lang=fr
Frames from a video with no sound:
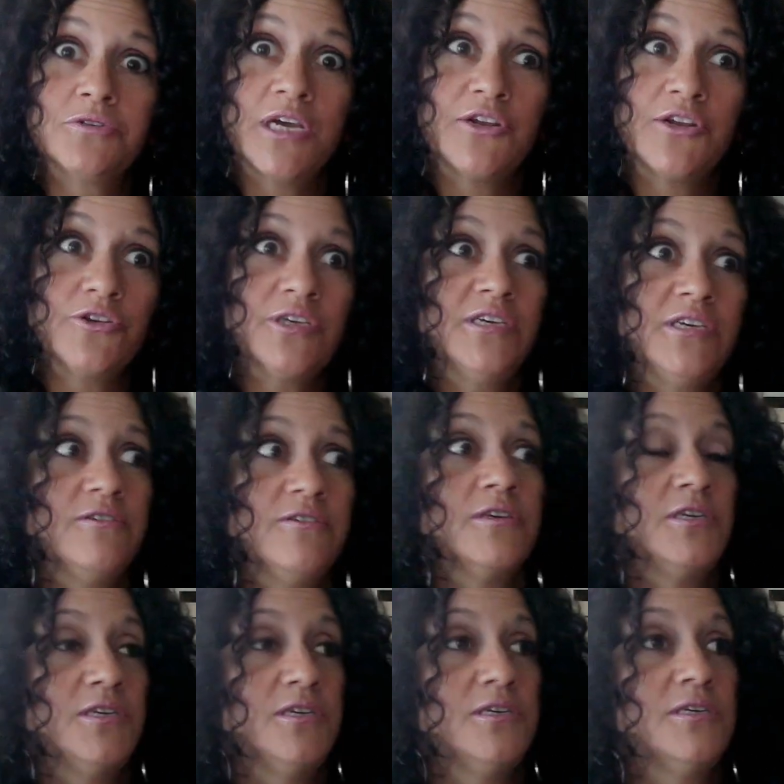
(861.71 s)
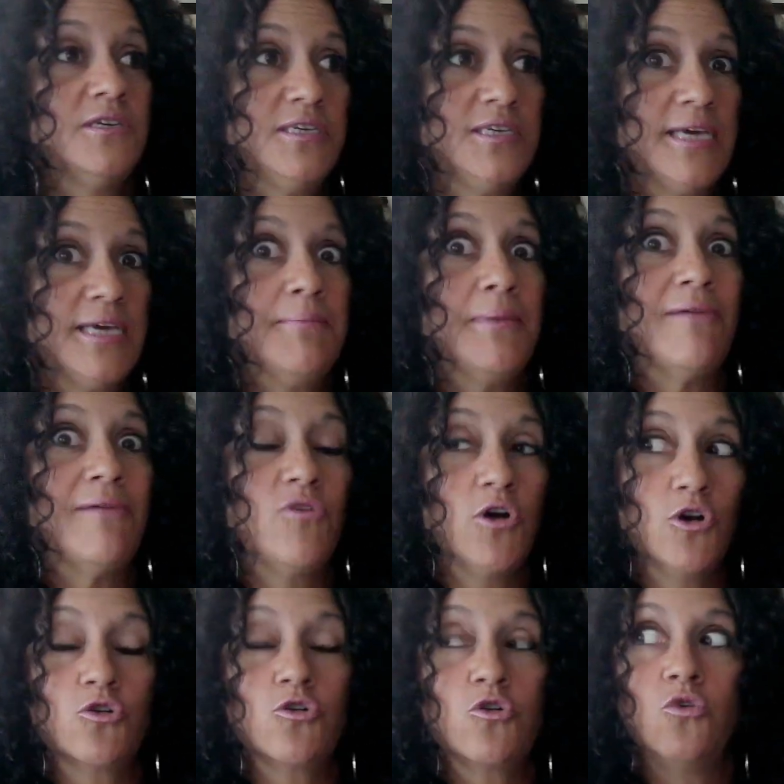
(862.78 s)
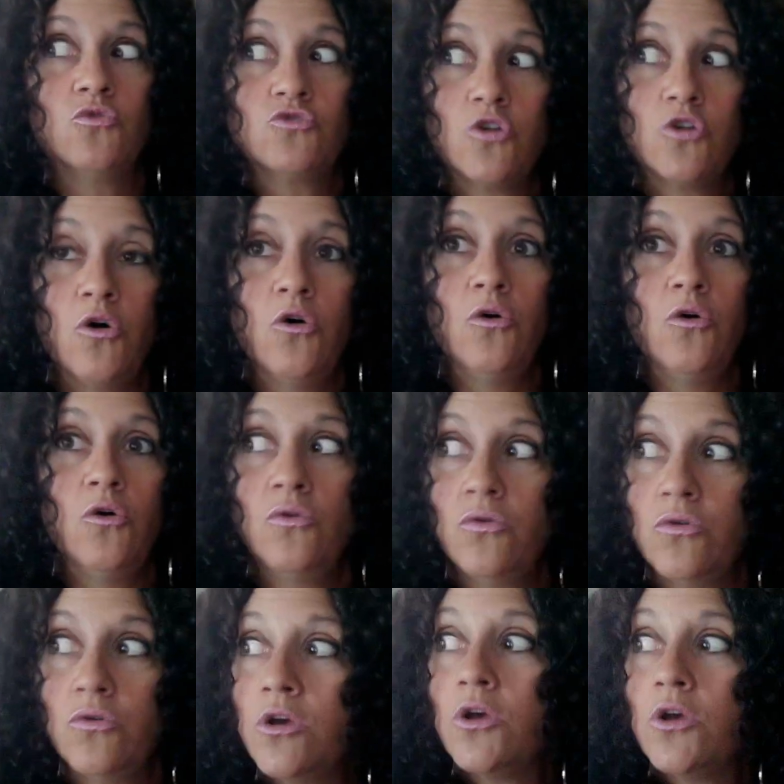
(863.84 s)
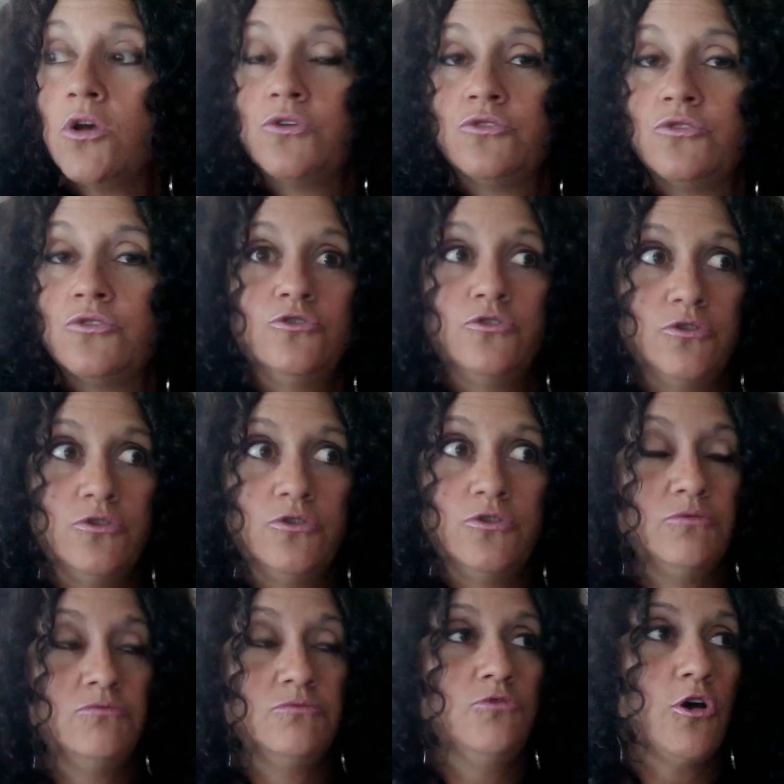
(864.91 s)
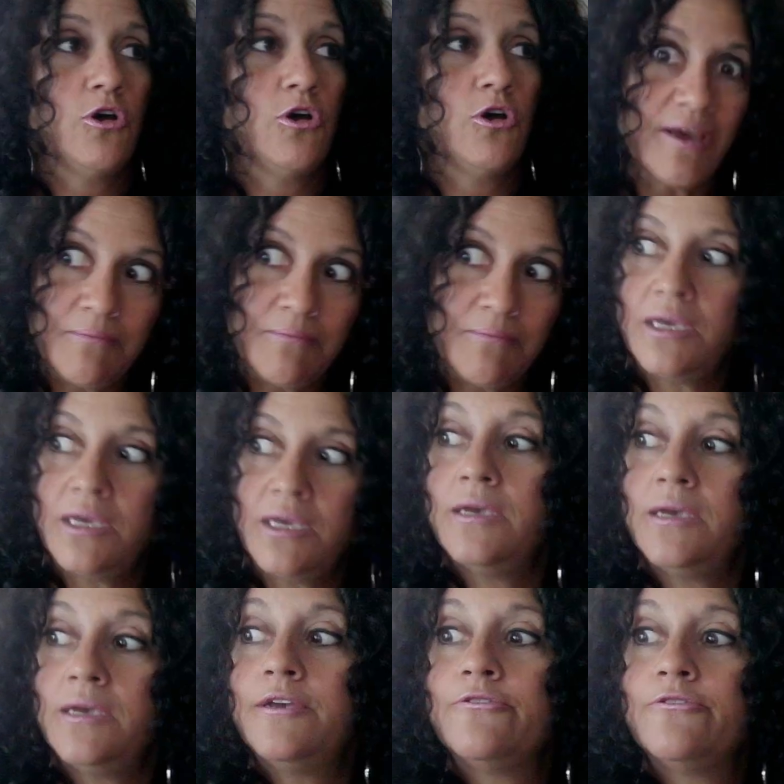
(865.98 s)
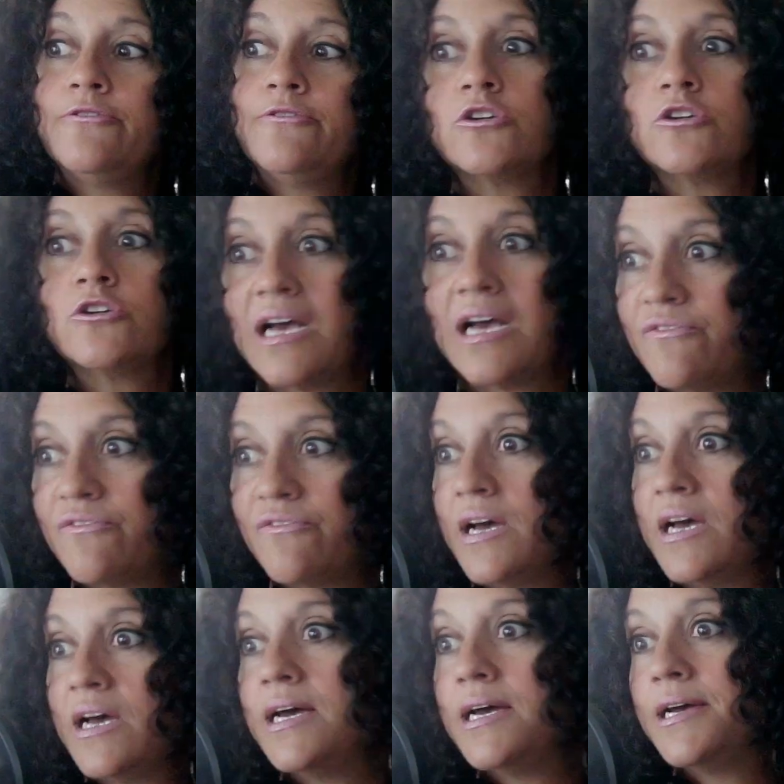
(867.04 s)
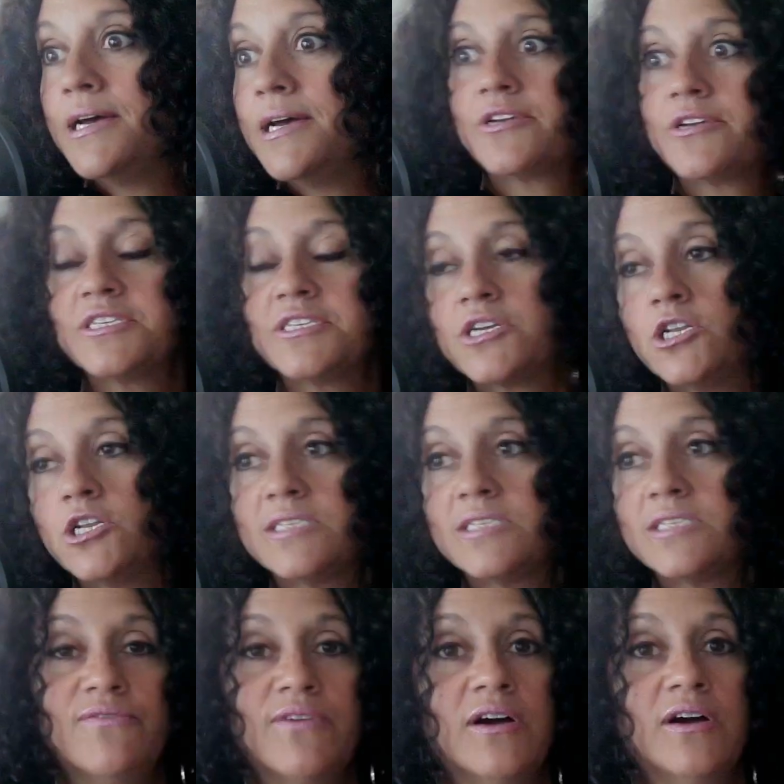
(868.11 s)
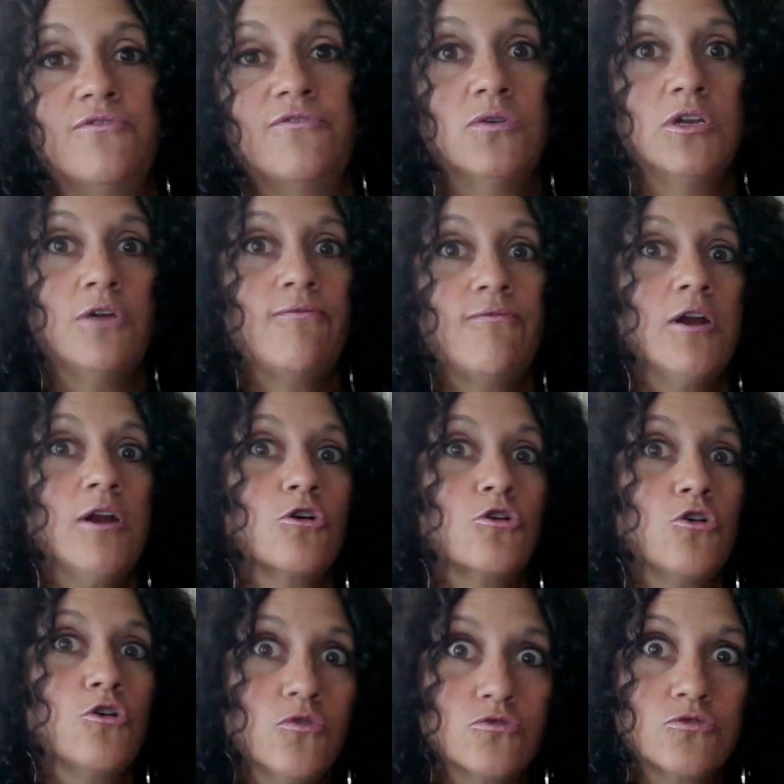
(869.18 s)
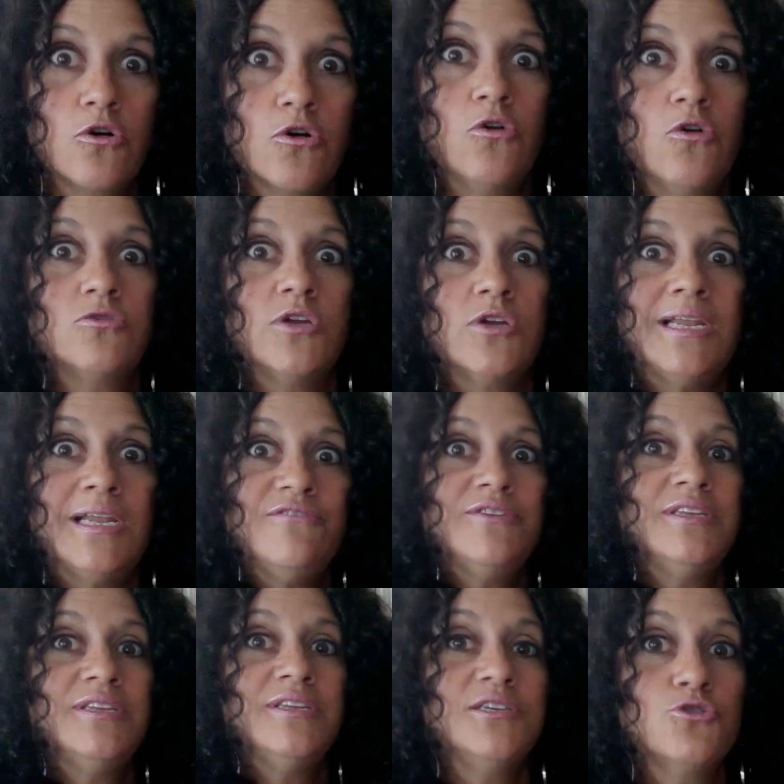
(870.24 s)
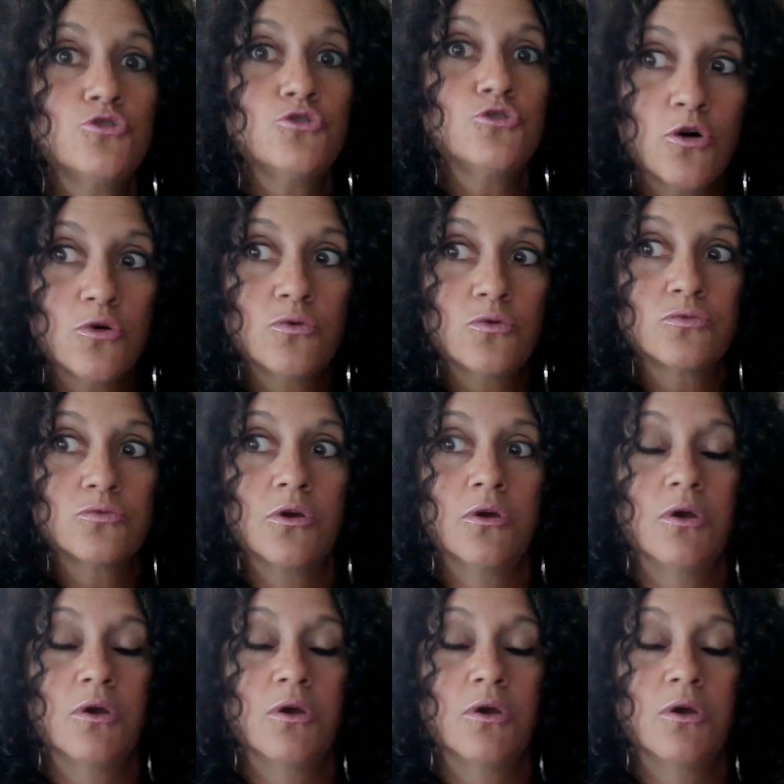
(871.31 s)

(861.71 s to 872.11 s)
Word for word: Il y en a qui, aiment avoir le contrôle de leur famille, de leurs enfants, de qu'est-ce que leurs enfants font, et avoir le contrôle de la vie des autres.